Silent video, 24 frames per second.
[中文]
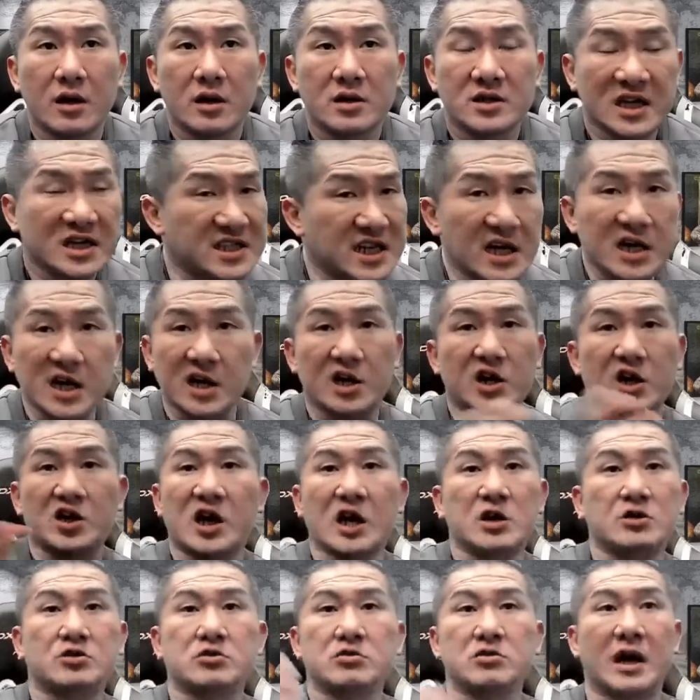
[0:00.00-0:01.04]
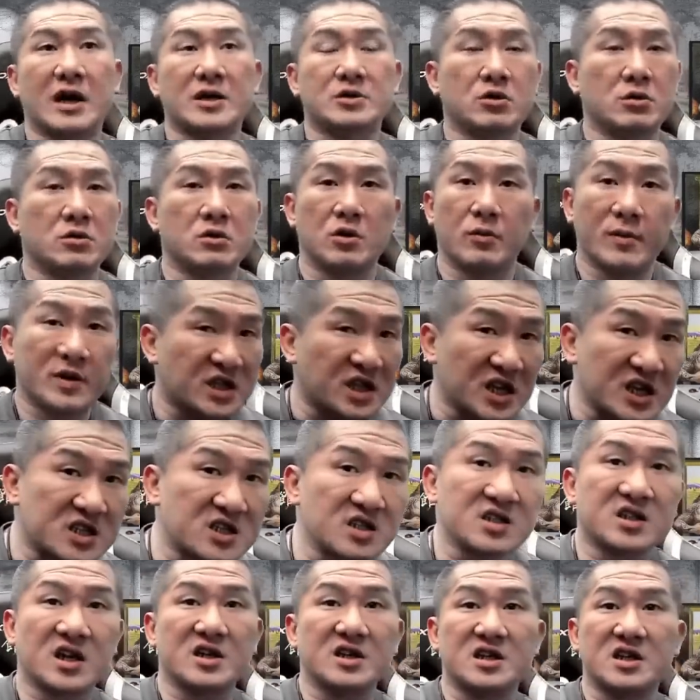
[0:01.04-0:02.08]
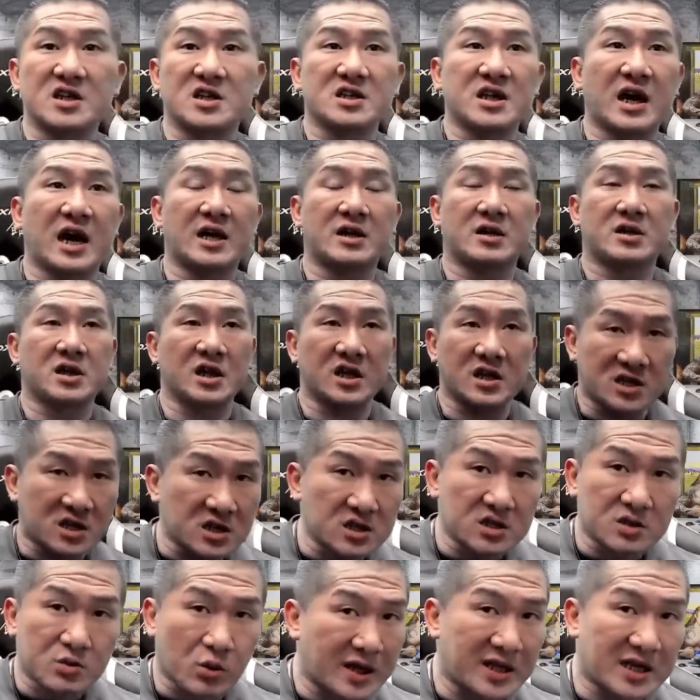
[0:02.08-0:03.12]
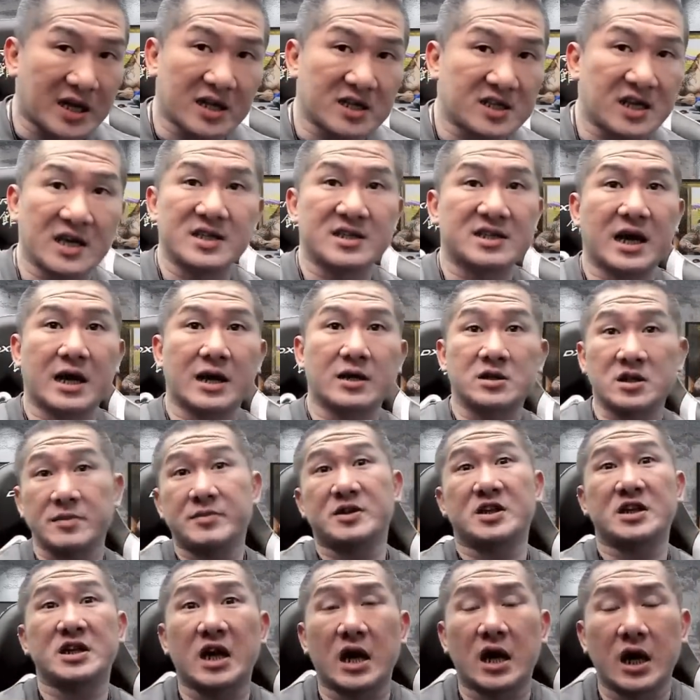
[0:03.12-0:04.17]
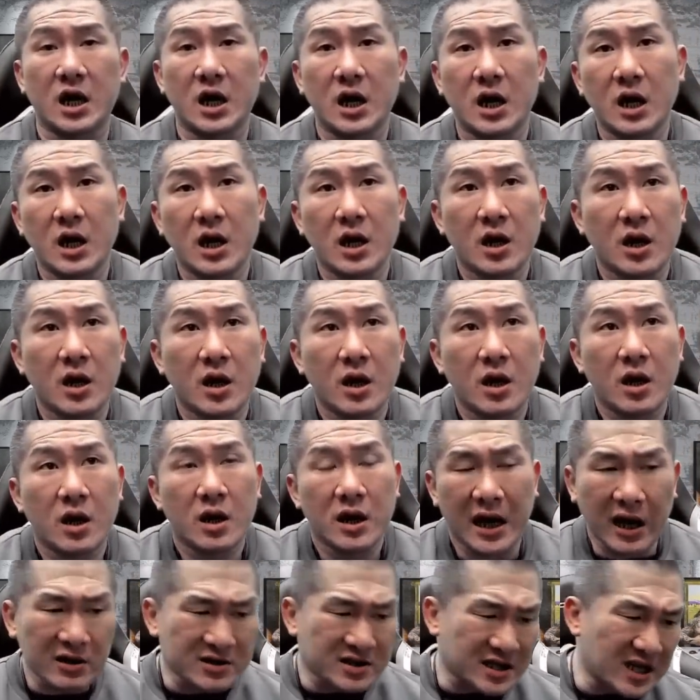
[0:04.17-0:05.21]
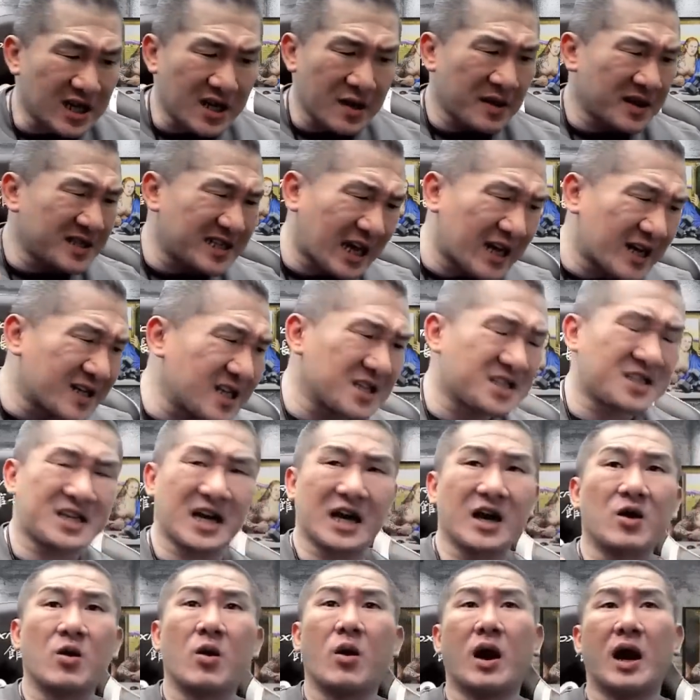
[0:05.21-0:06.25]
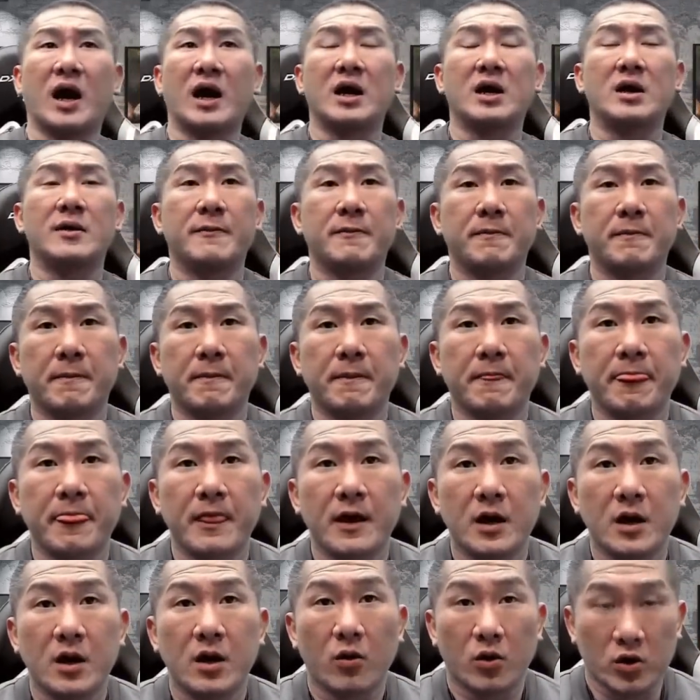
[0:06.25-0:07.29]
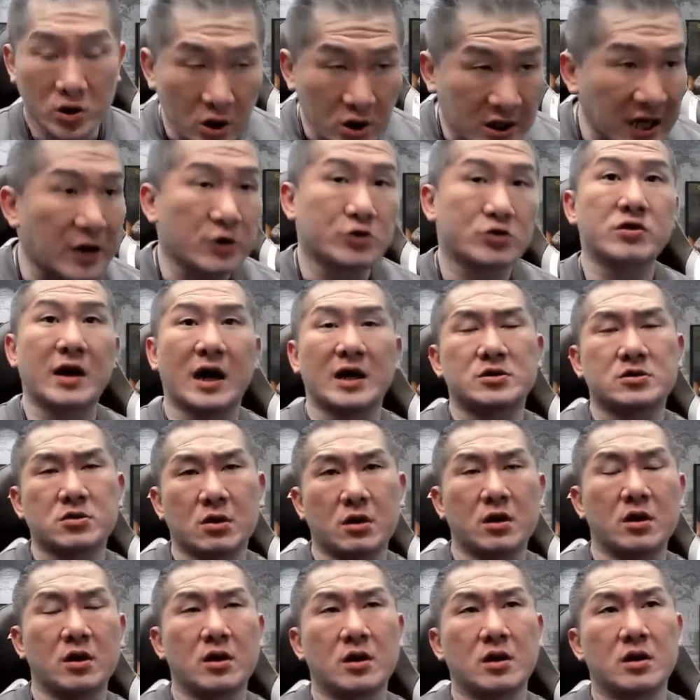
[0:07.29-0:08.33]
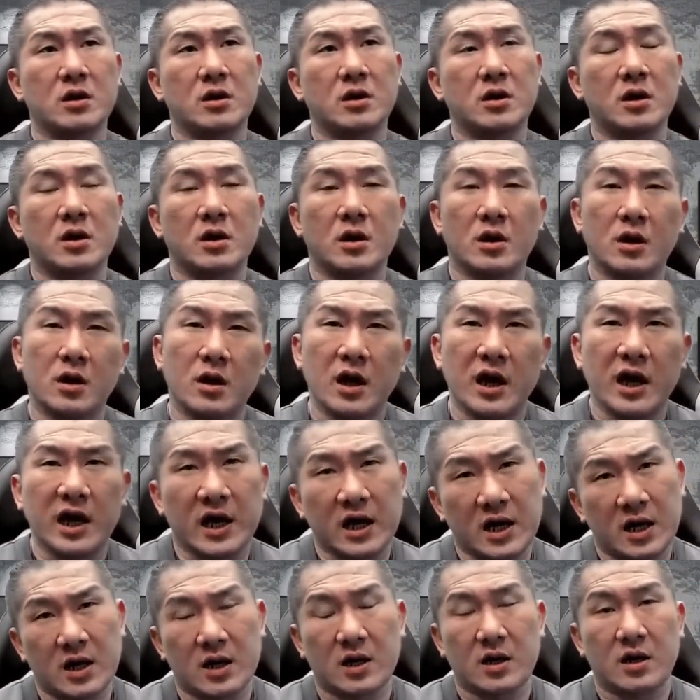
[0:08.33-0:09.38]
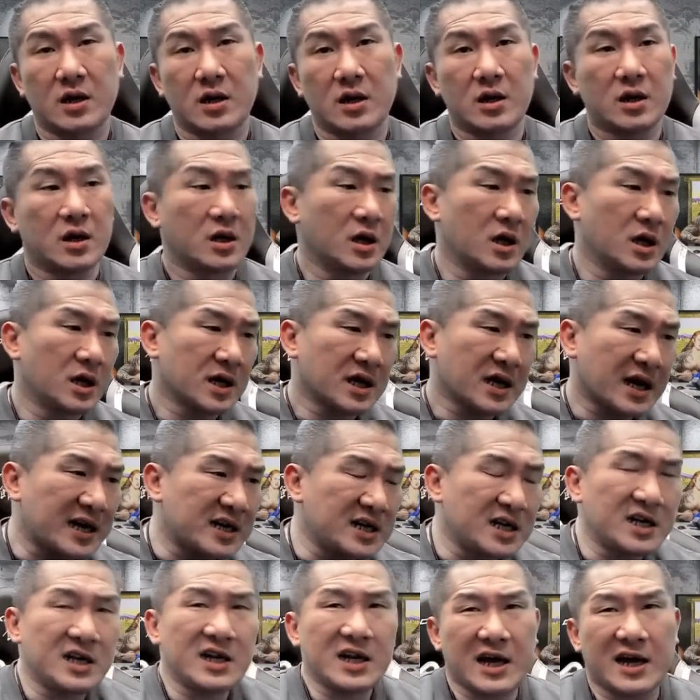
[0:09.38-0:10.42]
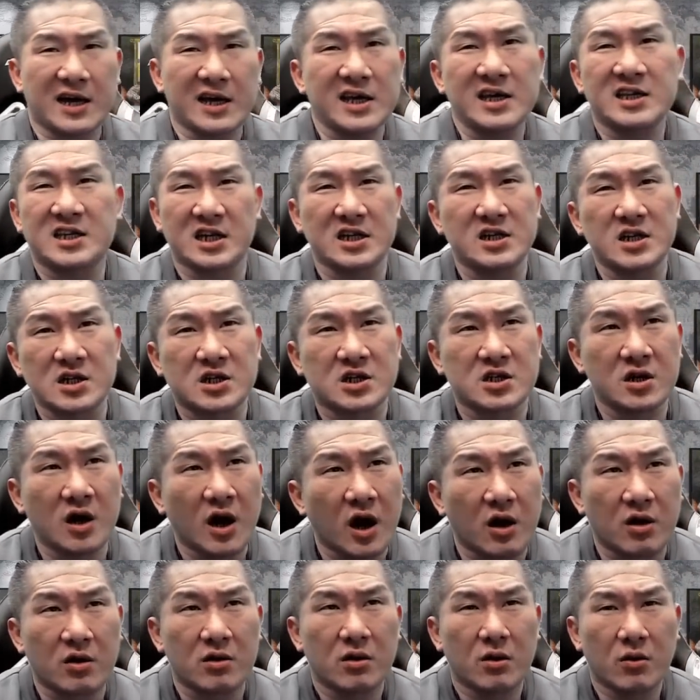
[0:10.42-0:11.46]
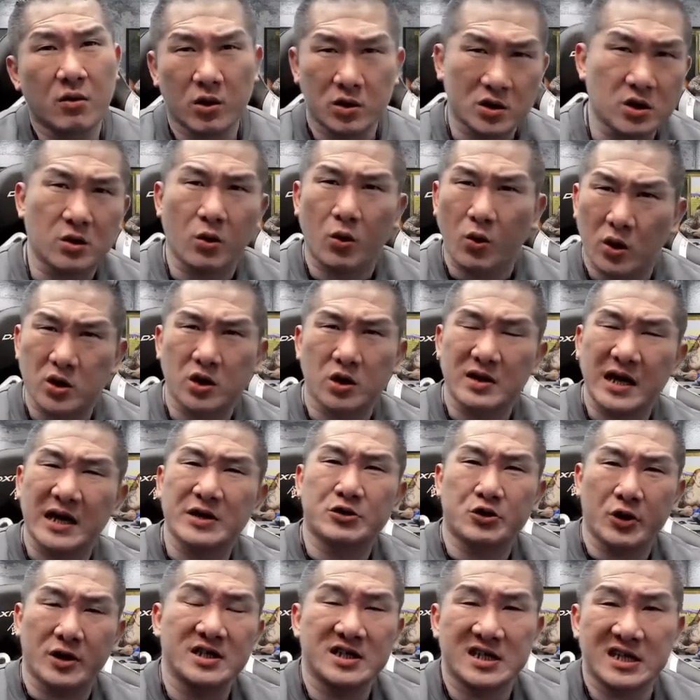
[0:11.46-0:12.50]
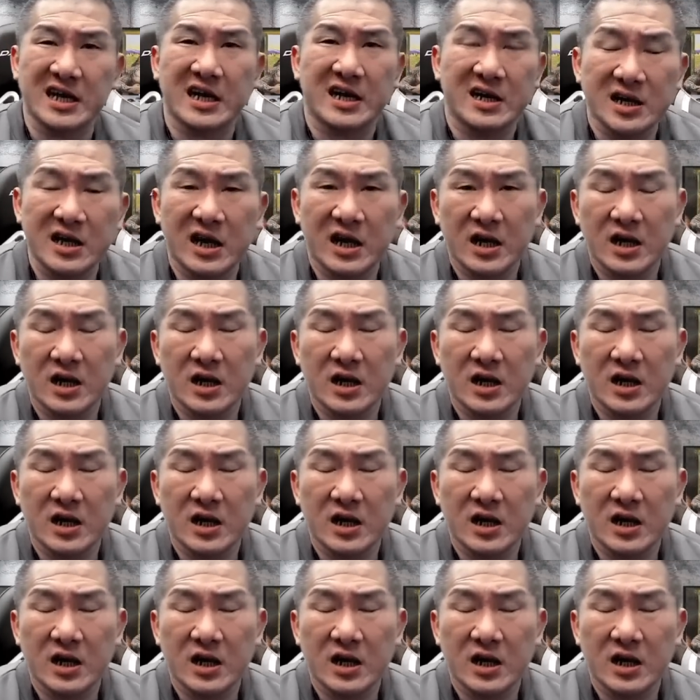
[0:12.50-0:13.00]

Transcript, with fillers: 这些人就跳出来说我们抵制成吉思案，抵制团长电商，记不记得？然后整天在讲一些闲话，我就跳出来说：“哎，干你你疫情的时候，我我都在捐钱呢，